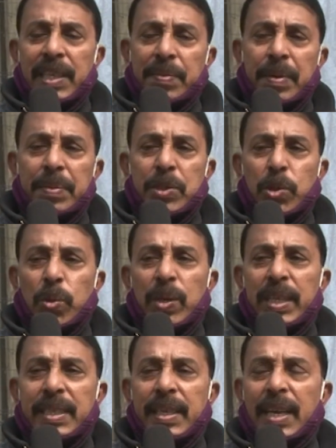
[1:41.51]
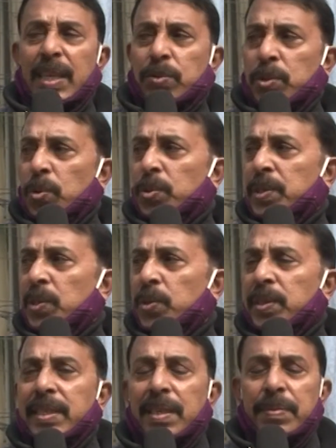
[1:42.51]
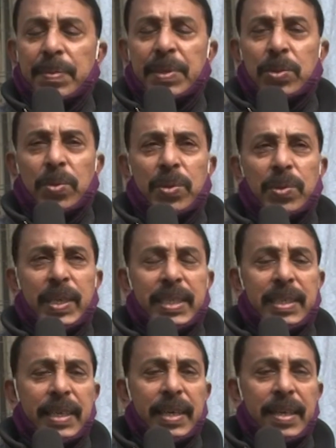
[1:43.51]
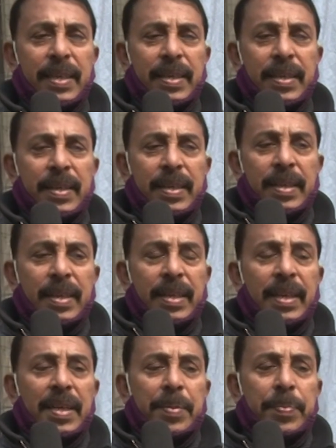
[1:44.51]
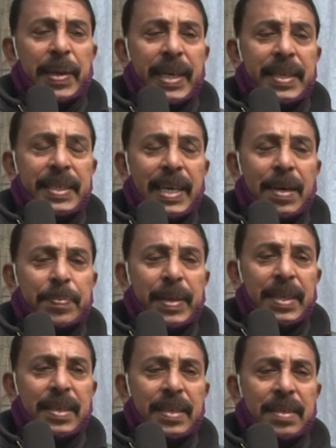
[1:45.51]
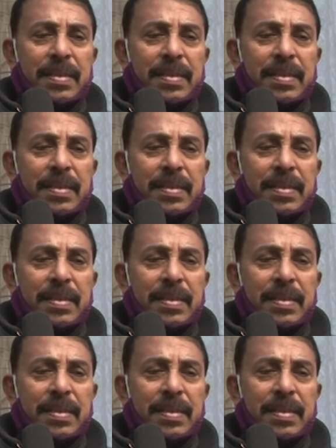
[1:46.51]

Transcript: दिन में भी चोरी आती है रात को तो होती होती है दिन में भी चोरी हो जाती है हाँ, मेन यहाँ पर